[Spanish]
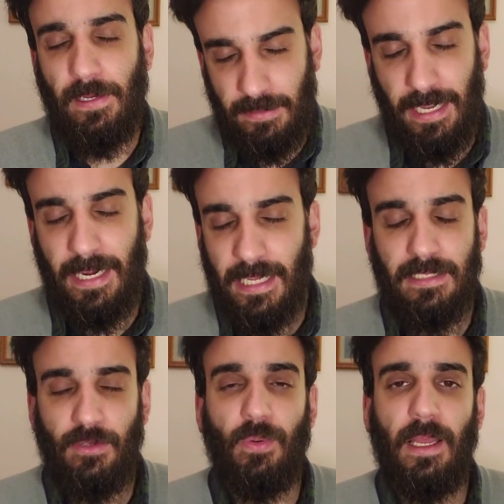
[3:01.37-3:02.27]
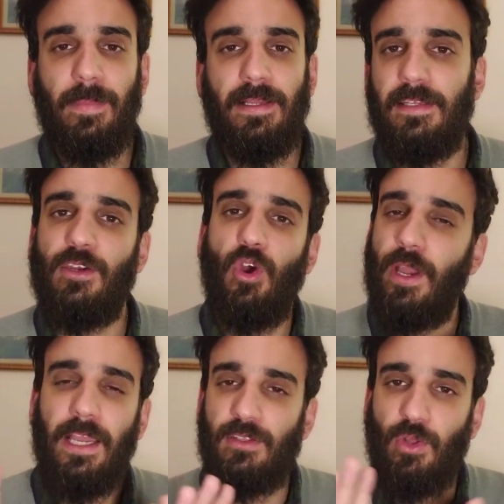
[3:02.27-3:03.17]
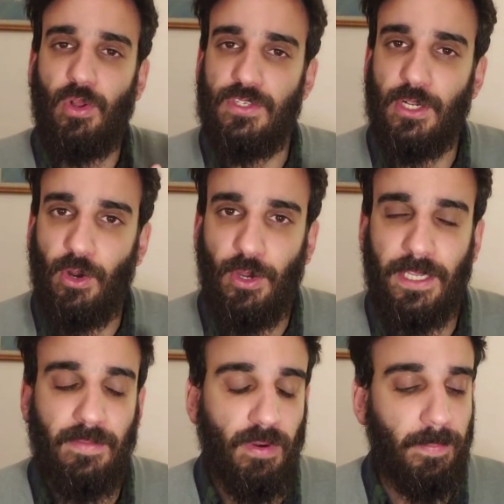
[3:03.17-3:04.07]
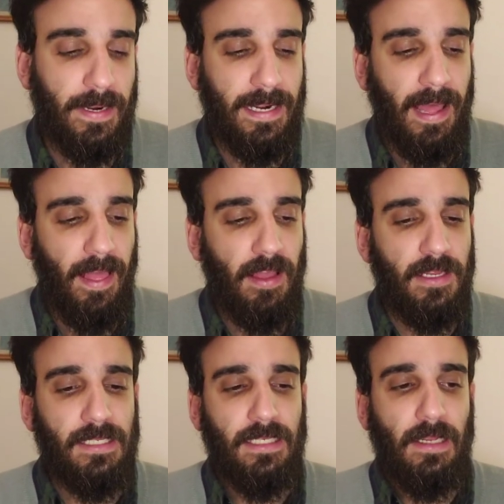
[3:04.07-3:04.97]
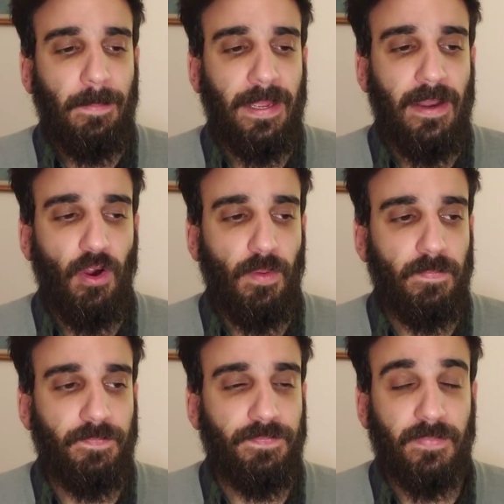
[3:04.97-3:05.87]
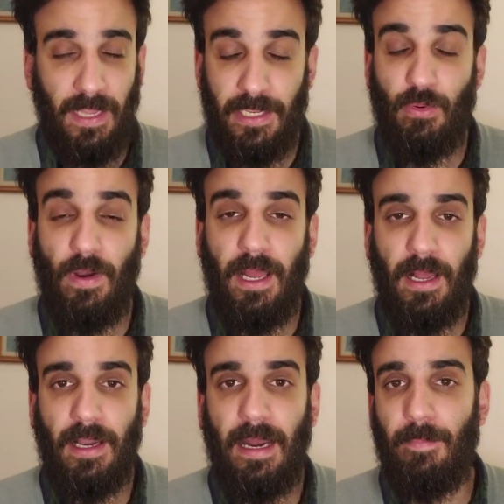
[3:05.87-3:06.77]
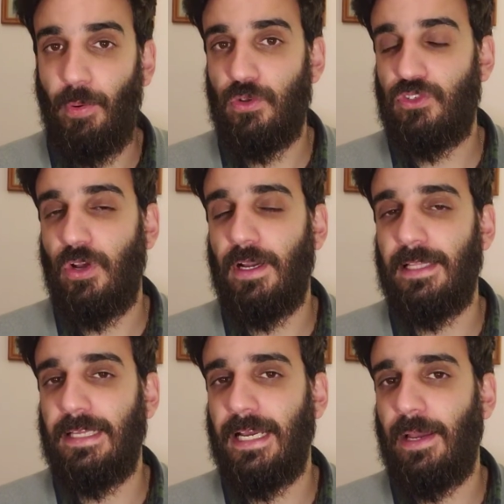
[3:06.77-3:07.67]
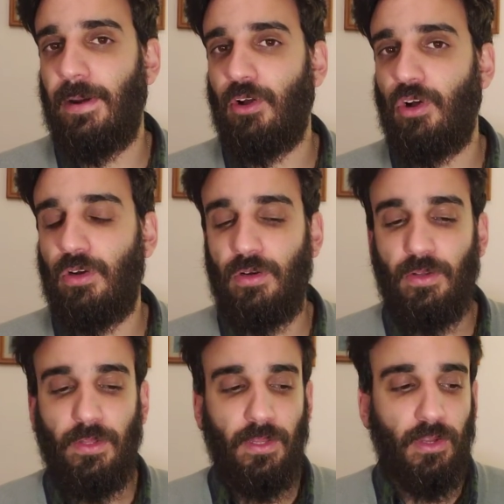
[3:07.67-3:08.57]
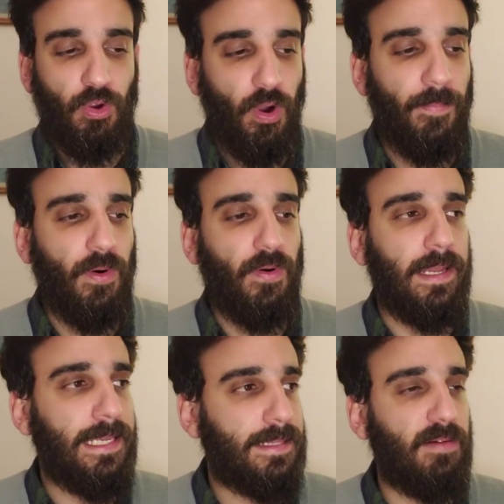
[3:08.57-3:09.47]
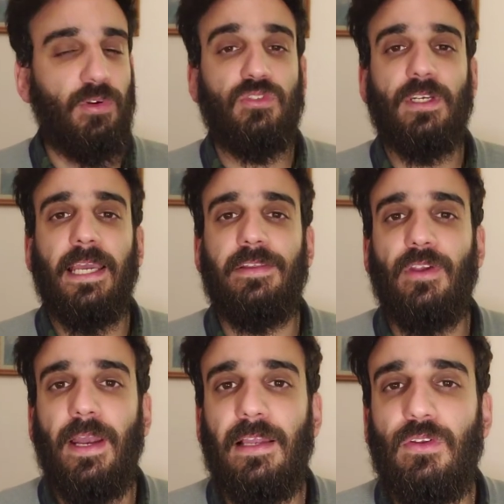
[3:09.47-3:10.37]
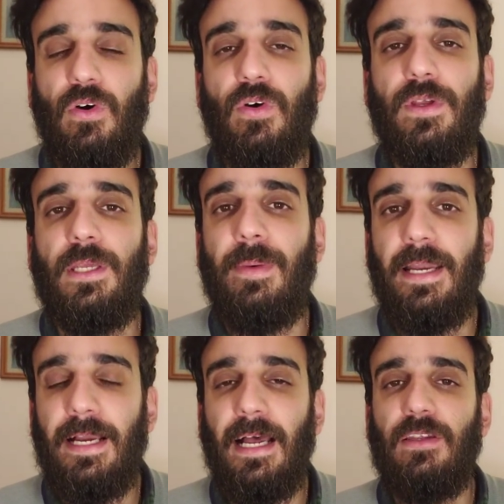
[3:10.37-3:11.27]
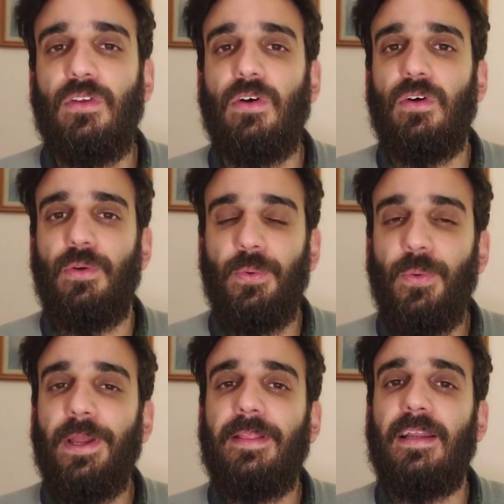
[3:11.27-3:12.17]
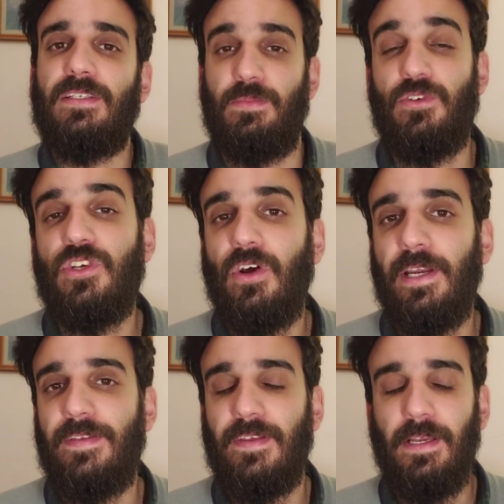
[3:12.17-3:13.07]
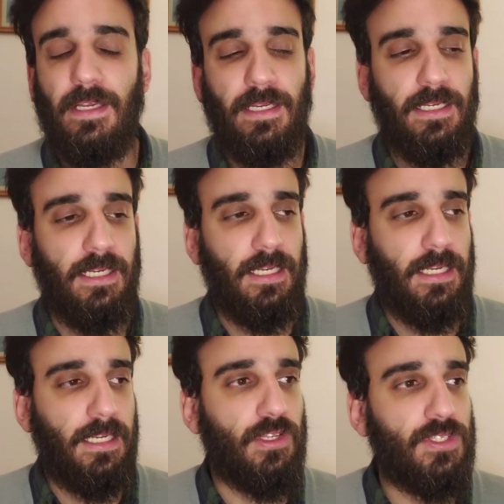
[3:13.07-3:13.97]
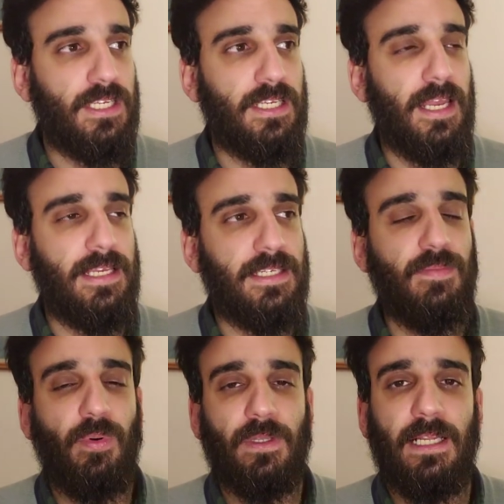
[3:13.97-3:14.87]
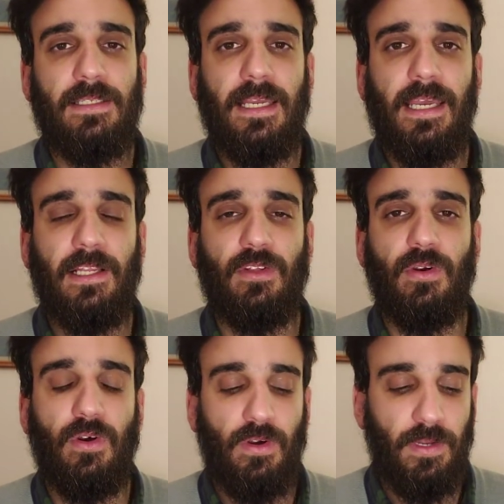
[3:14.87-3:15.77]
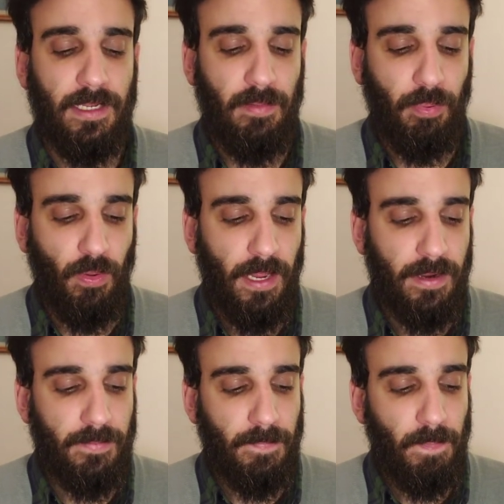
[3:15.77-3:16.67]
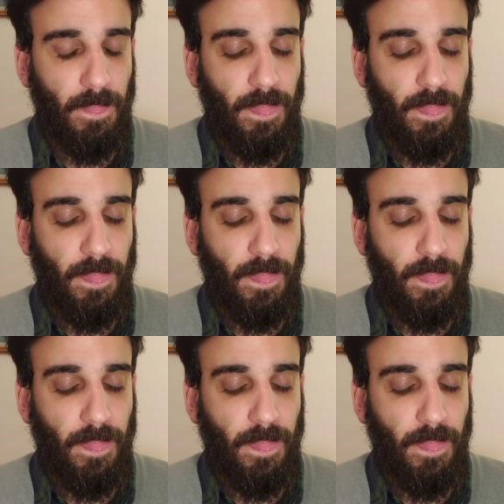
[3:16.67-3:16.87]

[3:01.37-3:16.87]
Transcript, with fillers: bacterias, obviamente, no es todo psicologismo para nada, pero hay una gran porción que tiene que ver con cómo estamos gestionando y manejando nuestras emociones. Entonces es importante esto, ¿no? El poder,